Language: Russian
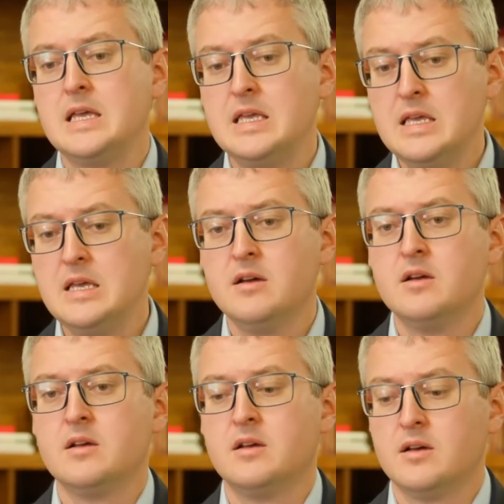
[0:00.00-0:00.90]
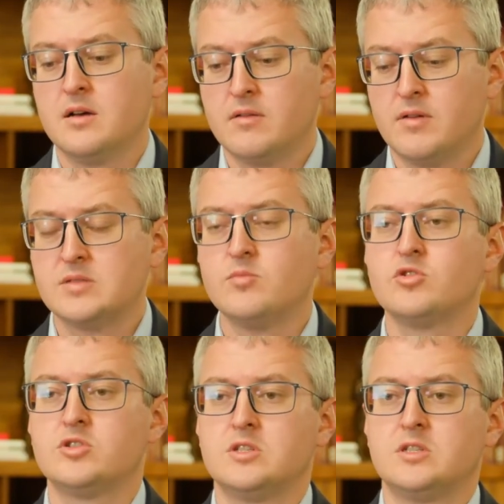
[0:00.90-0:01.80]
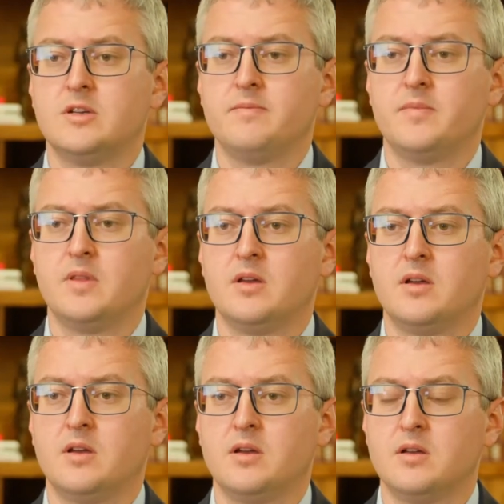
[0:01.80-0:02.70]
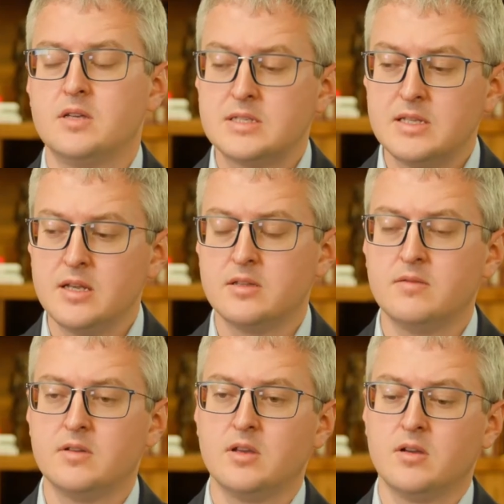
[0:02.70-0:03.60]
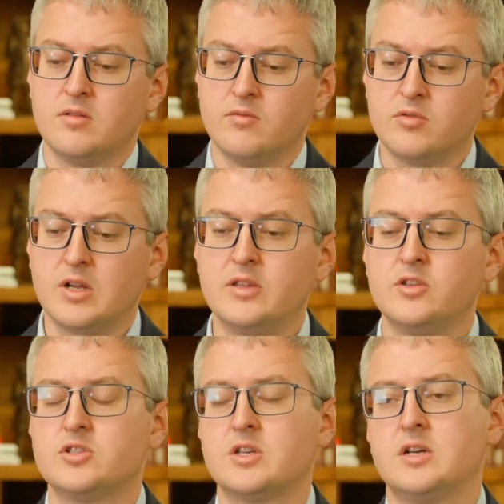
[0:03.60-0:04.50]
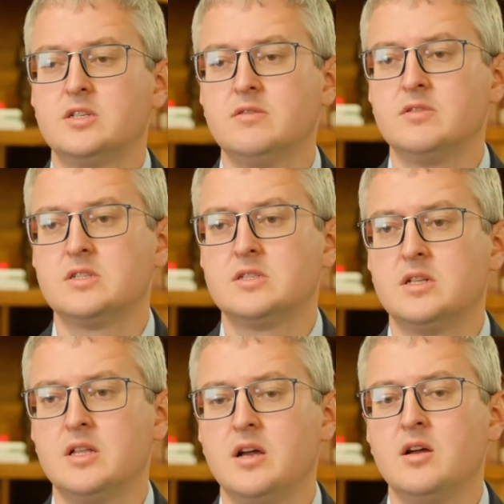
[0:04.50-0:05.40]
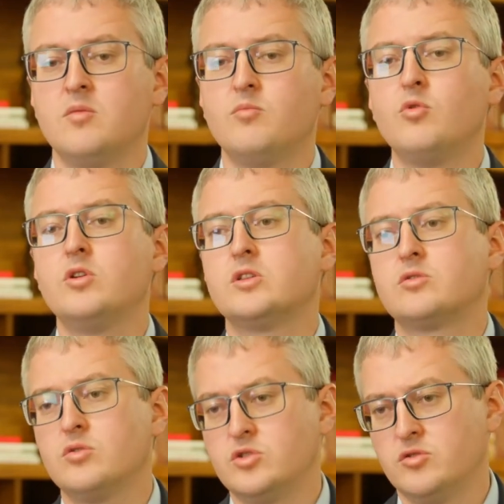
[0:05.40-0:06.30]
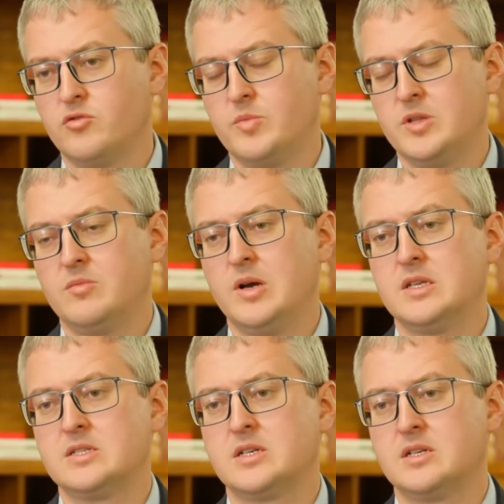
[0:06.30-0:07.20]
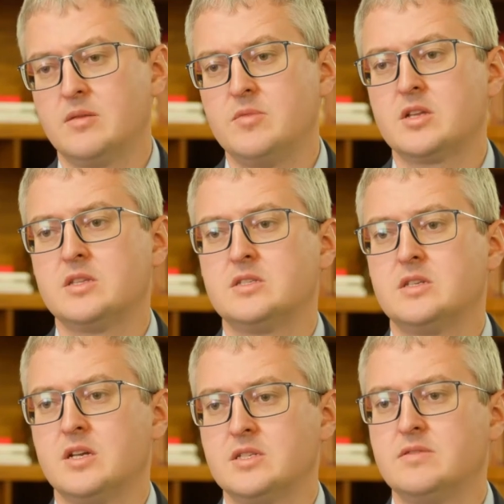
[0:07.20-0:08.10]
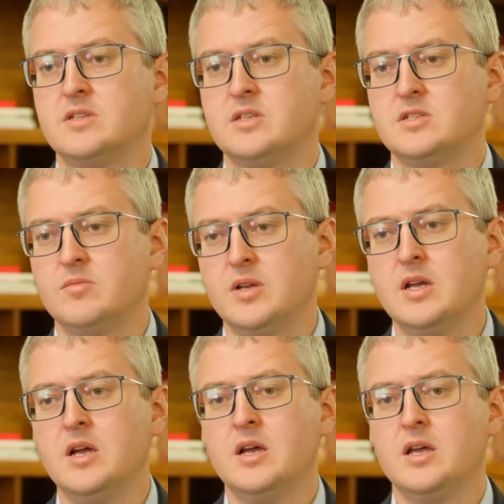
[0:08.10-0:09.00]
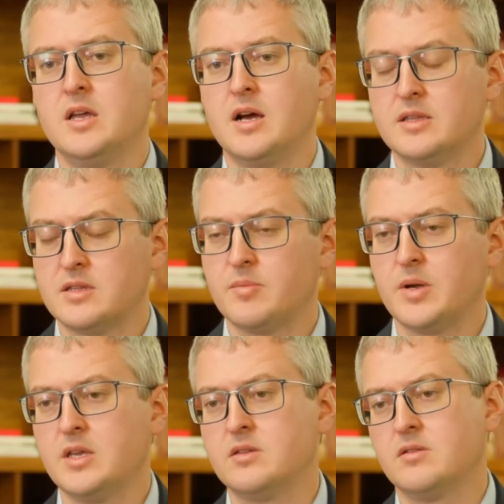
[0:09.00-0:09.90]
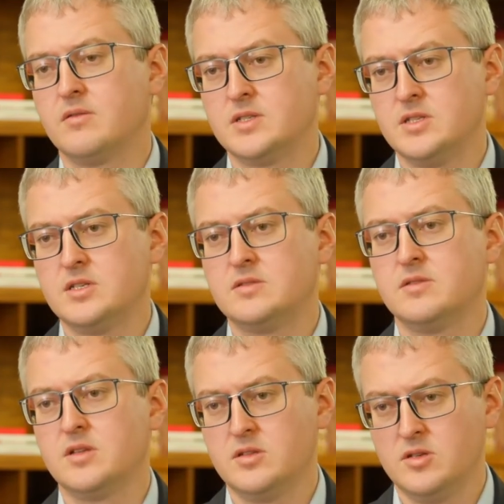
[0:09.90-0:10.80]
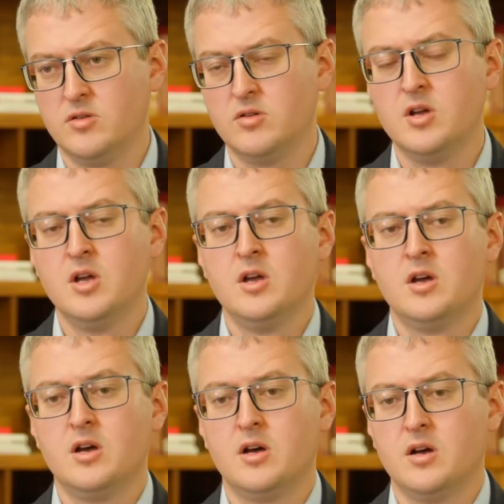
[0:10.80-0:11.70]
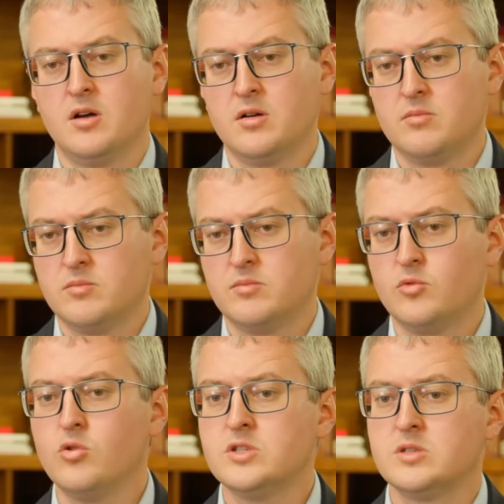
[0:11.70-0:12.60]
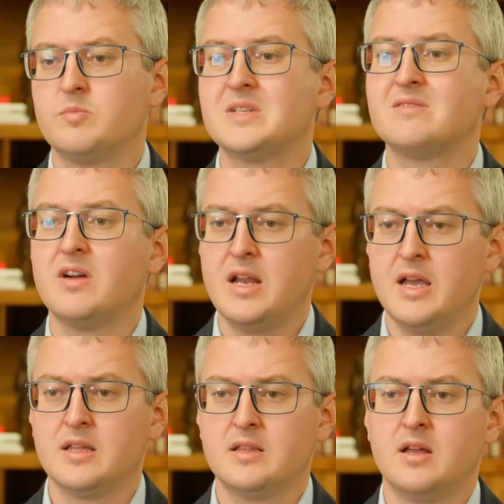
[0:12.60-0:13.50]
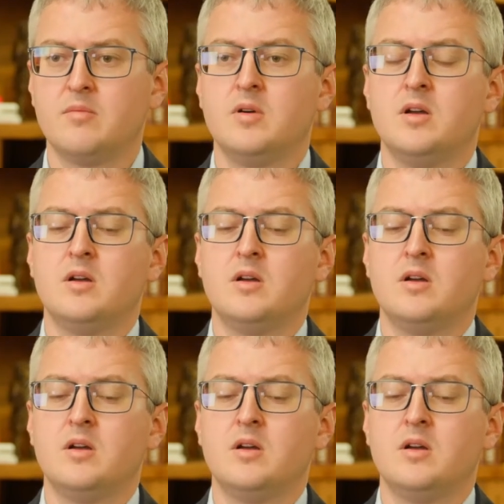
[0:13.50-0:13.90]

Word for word: и Э, возможности э, исследования вулканической активности для более точного понимания закономерности развития Земли и антропогенного воздействия на нее. Э, НОЦ позволяет нам